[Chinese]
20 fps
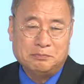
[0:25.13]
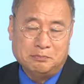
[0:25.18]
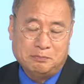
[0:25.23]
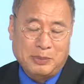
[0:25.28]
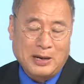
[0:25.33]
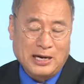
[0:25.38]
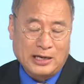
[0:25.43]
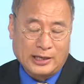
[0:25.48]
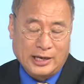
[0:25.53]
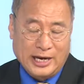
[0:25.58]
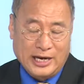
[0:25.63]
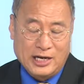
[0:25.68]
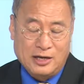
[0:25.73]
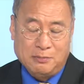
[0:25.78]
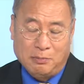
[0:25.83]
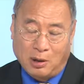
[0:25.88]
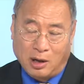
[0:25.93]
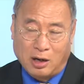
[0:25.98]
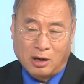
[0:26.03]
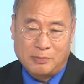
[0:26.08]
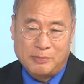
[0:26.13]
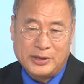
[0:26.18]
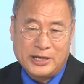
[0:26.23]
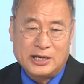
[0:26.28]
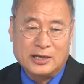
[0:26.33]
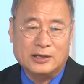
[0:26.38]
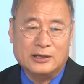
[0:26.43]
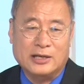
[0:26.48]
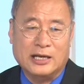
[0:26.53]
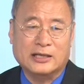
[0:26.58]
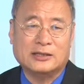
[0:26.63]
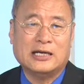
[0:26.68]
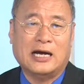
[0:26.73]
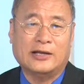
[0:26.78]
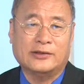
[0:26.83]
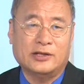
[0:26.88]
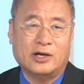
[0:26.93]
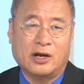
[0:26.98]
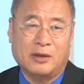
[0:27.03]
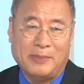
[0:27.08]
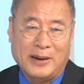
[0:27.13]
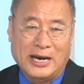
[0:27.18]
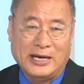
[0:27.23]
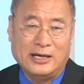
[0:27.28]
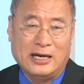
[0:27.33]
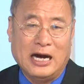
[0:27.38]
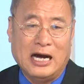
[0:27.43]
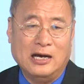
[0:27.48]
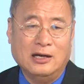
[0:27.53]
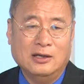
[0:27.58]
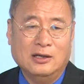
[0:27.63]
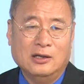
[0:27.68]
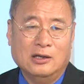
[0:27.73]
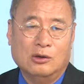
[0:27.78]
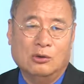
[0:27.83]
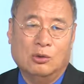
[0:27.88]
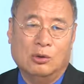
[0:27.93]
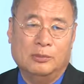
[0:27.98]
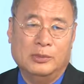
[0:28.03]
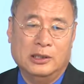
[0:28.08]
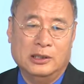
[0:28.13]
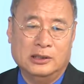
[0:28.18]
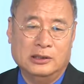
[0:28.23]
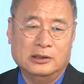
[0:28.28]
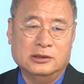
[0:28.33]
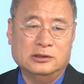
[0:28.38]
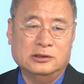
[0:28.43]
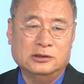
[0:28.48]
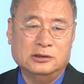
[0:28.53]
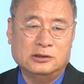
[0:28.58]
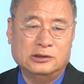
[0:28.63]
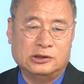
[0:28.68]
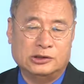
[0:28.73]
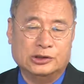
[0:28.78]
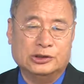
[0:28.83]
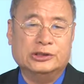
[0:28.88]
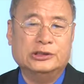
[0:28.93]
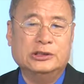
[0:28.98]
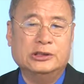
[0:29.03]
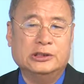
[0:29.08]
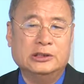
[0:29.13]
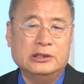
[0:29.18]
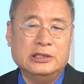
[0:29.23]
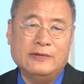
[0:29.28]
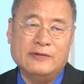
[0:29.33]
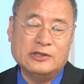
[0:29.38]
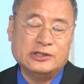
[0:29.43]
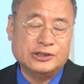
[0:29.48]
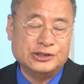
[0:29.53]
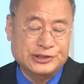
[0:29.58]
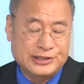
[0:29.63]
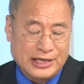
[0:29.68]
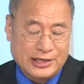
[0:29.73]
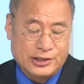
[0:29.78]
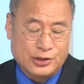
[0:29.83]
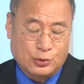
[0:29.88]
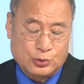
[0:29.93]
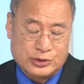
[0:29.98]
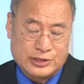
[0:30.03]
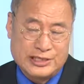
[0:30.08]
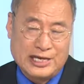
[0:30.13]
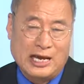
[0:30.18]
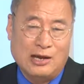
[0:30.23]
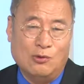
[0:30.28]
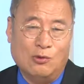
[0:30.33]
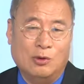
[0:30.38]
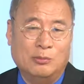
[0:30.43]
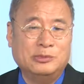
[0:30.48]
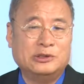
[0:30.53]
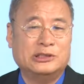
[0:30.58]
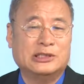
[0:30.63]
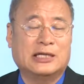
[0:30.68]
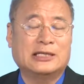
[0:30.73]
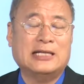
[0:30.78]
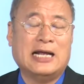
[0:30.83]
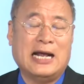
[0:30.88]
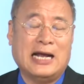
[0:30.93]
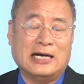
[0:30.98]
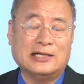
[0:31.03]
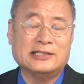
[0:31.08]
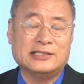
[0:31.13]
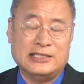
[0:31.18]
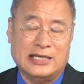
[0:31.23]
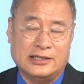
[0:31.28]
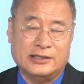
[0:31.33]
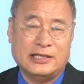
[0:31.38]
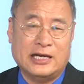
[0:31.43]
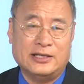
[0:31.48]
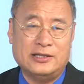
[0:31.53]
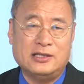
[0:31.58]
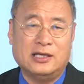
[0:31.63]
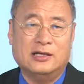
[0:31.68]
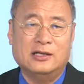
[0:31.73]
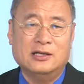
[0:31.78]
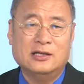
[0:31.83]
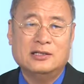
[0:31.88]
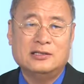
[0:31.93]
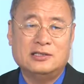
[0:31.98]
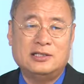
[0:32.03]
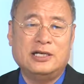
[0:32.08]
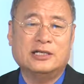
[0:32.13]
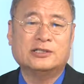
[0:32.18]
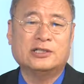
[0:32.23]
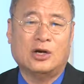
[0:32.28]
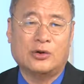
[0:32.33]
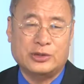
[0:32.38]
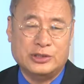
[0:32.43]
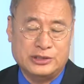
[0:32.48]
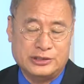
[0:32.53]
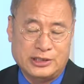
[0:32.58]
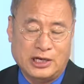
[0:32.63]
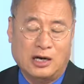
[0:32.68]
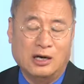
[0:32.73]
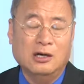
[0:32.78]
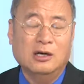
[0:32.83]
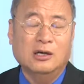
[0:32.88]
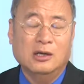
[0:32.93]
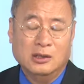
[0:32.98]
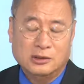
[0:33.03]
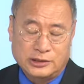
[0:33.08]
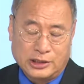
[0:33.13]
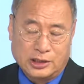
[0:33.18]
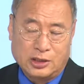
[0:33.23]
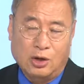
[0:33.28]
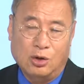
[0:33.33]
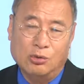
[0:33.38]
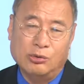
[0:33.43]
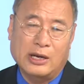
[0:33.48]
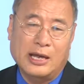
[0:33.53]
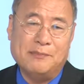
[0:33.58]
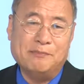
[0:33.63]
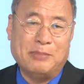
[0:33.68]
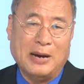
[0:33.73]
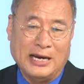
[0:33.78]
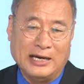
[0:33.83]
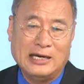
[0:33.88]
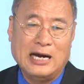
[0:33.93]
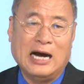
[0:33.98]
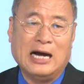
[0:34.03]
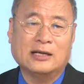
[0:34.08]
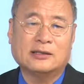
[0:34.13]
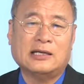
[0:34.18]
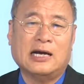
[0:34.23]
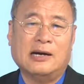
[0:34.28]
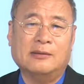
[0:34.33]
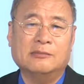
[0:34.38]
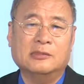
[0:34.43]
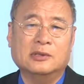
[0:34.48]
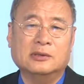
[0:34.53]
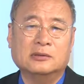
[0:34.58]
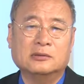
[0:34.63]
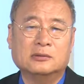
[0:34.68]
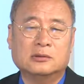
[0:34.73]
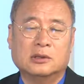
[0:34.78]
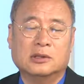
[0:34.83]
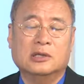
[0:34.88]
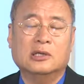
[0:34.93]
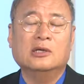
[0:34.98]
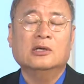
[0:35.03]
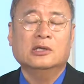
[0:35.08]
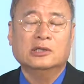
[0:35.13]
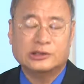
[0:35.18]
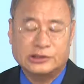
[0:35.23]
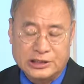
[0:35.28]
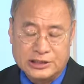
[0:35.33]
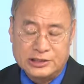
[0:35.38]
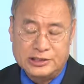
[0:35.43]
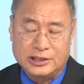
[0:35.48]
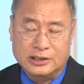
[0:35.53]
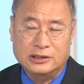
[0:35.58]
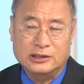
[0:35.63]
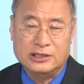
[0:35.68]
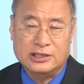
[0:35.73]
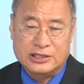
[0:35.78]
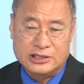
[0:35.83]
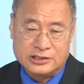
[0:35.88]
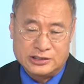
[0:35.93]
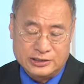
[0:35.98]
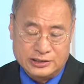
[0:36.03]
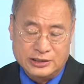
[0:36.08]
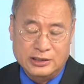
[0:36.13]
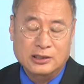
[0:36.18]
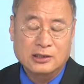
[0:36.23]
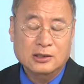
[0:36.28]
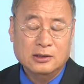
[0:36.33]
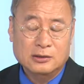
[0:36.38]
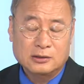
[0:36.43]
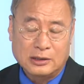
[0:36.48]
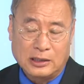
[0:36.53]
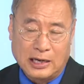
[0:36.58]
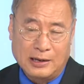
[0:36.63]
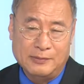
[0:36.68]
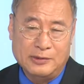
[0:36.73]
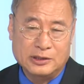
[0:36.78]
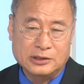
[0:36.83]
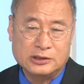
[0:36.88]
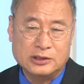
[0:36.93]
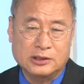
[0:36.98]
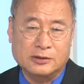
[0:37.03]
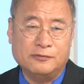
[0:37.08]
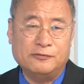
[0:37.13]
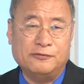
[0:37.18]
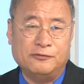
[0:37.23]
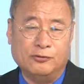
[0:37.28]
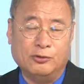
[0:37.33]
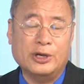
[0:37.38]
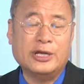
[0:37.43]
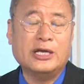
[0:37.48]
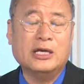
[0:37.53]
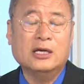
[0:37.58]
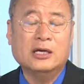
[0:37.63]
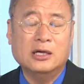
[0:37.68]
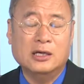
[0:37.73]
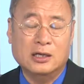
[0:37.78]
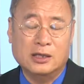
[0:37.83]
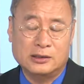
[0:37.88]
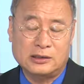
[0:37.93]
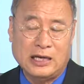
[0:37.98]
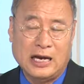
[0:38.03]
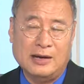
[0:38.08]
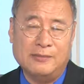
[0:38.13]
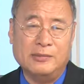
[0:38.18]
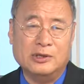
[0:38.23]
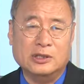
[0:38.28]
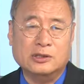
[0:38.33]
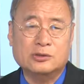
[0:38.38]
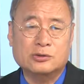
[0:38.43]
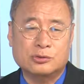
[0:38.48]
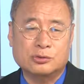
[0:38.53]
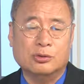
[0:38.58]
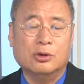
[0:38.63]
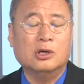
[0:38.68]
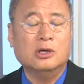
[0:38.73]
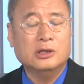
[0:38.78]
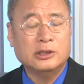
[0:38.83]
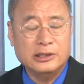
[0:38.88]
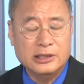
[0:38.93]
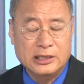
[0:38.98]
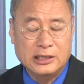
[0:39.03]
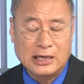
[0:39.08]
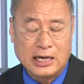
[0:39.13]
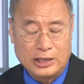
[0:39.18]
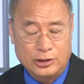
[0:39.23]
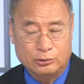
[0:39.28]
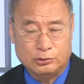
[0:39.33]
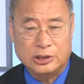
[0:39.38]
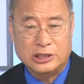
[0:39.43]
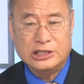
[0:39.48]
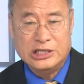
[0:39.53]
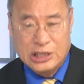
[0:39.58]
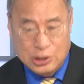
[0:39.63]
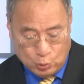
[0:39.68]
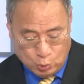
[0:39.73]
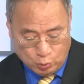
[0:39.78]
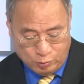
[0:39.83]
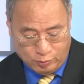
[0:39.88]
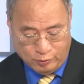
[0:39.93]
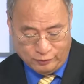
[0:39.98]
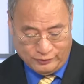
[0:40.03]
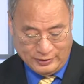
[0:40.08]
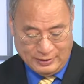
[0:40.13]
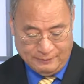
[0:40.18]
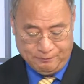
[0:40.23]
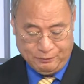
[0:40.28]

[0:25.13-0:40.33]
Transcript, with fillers: Part A Part B，也谈到了白卡。我们只是因为时间有限，我们只给大家简单的介绍了一下这个红蓝白卡他们的申请以及他们的福利和他们所应该有的义务部分。